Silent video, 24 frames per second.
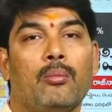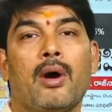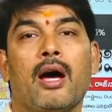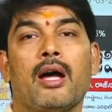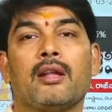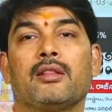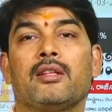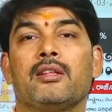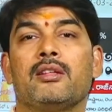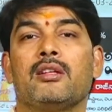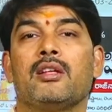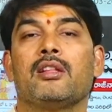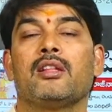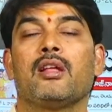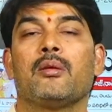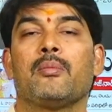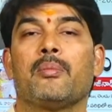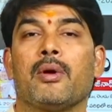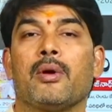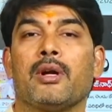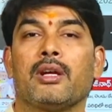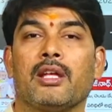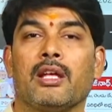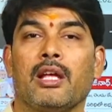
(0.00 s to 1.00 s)
భారతీయ జనతా
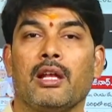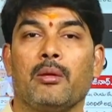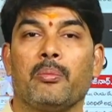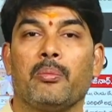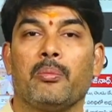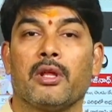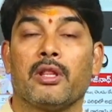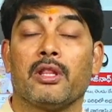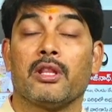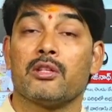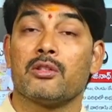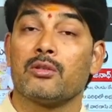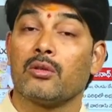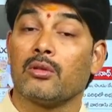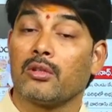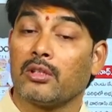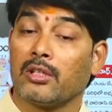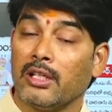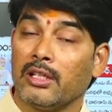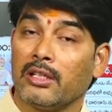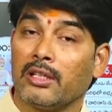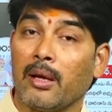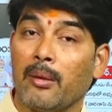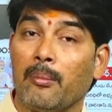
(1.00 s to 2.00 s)
పార్టీ వెళ్ళిపోయింది సో
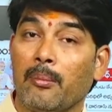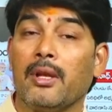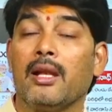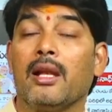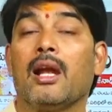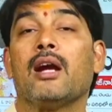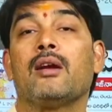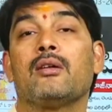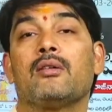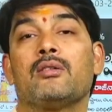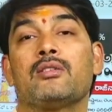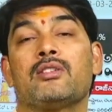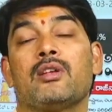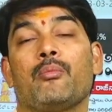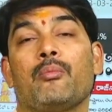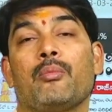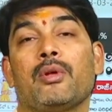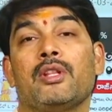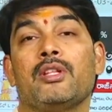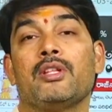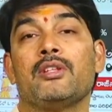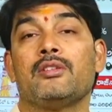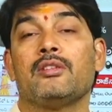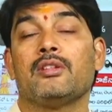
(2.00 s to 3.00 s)
ఈ తమిళనాడుకు
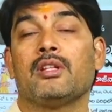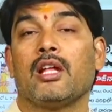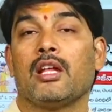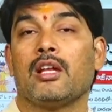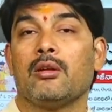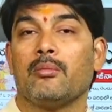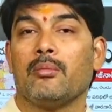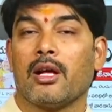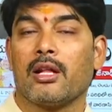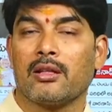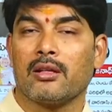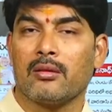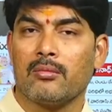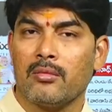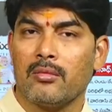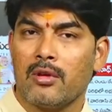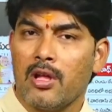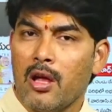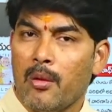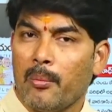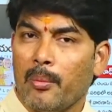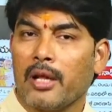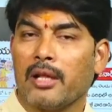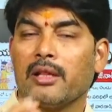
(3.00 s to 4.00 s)
సంబంధించిన దాన్ని మాత్రం
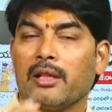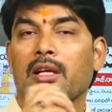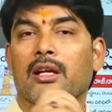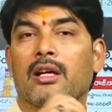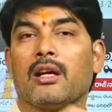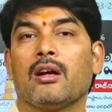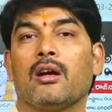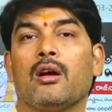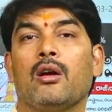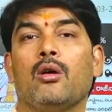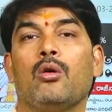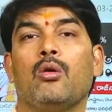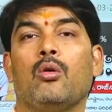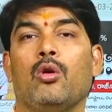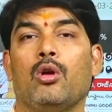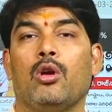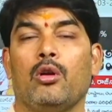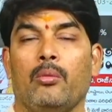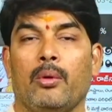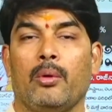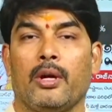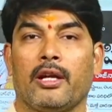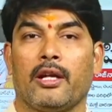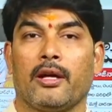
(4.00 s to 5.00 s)
ప్రత్యేకంగా
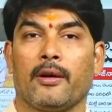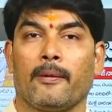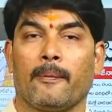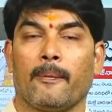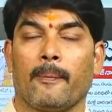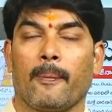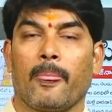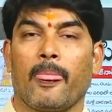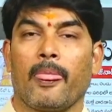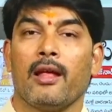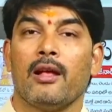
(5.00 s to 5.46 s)
హోల్డ్ పెట్టారు